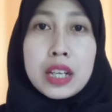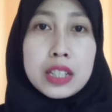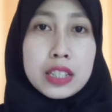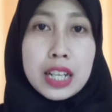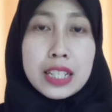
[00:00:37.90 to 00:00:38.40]

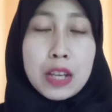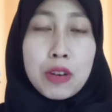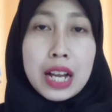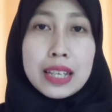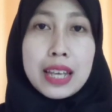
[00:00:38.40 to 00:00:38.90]
uh, kasih
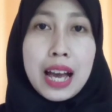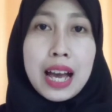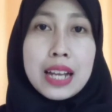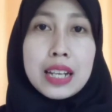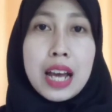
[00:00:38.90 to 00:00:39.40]
tahu
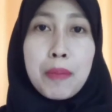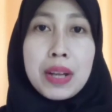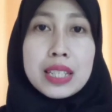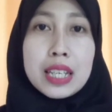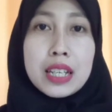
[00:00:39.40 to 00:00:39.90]
kalian apa
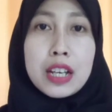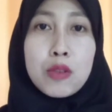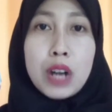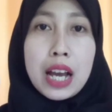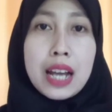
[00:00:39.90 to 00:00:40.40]
sih
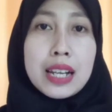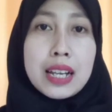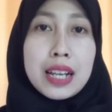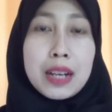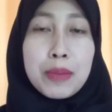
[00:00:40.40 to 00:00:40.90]
kekurangan
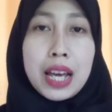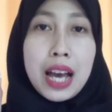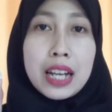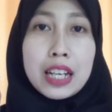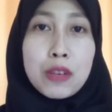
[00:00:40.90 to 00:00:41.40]
dan
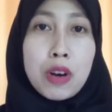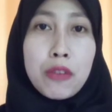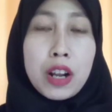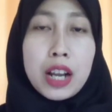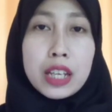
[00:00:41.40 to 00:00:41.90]
kelebihan kedua
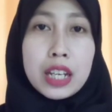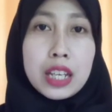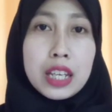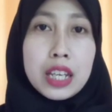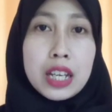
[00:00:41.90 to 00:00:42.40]
produk
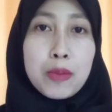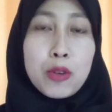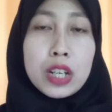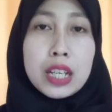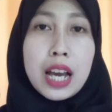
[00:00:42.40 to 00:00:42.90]
ini.
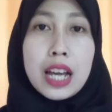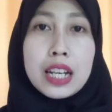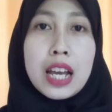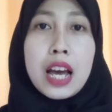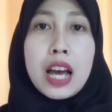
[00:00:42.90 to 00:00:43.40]

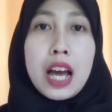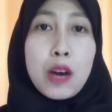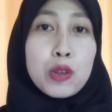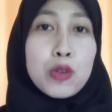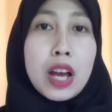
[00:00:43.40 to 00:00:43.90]
Kemudian
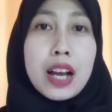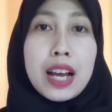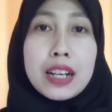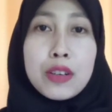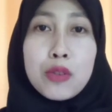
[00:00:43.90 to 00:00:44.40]
aku juga
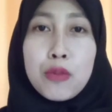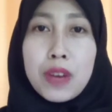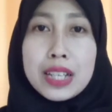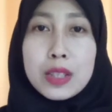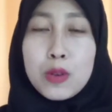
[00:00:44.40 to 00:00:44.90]
akan
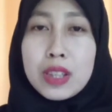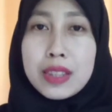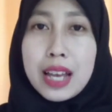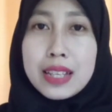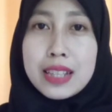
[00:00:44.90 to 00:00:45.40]
kupas
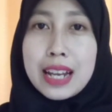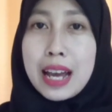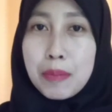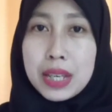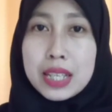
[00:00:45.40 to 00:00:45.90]
tuntas dan
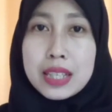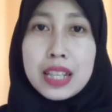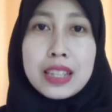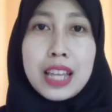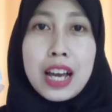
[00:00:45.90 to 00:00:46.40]
habis
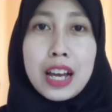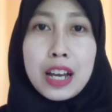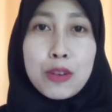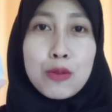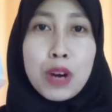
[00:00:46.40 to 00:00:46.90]
tentang
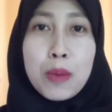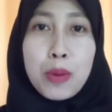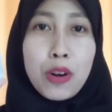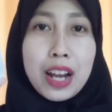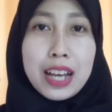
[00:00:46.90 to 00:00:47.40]
kedua
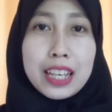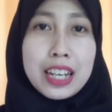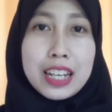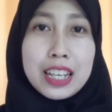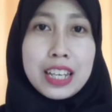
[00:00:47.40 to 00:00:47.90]
produk
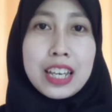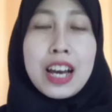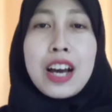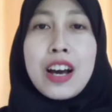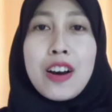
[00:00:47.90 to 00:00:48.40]
ini.
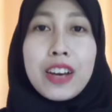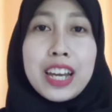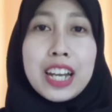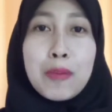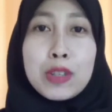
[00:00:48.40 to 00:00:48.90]

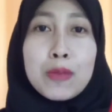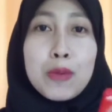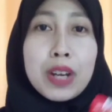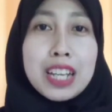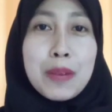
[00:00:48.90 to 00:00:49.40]
Oke, namun
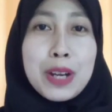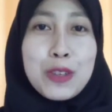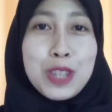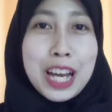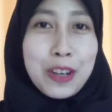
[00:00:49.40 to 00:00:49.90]
sebelum kalian
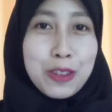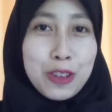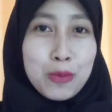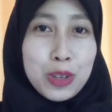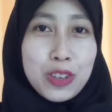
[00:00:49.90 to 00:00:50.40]
melanjutkan
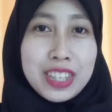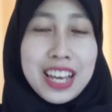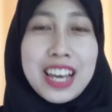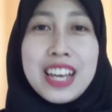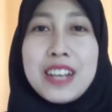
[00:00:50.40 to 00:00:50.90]
nonton
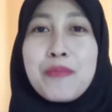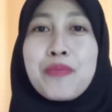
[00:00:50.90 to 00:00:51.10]
videonya,